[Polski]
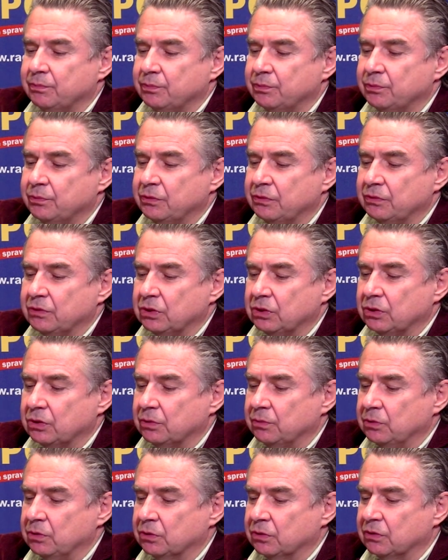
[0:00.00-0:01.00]

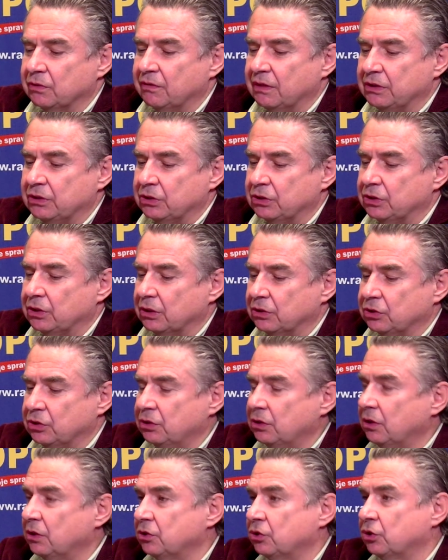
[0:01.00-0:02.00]
90 y, minus
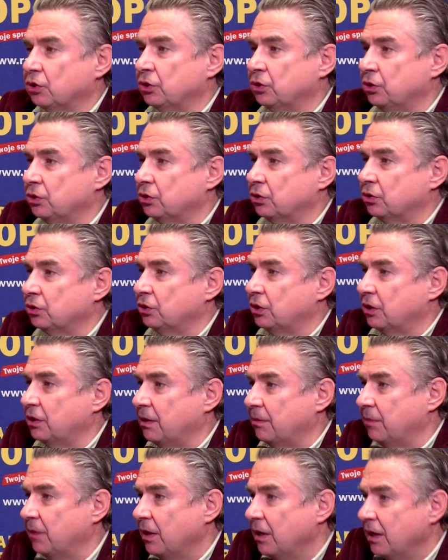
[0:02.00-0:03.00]
23, to jest
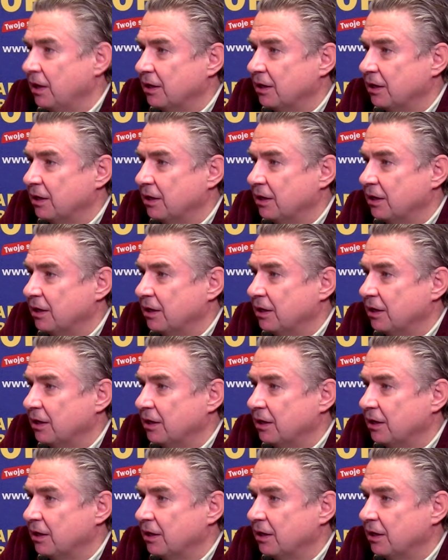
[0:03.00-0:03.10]
67,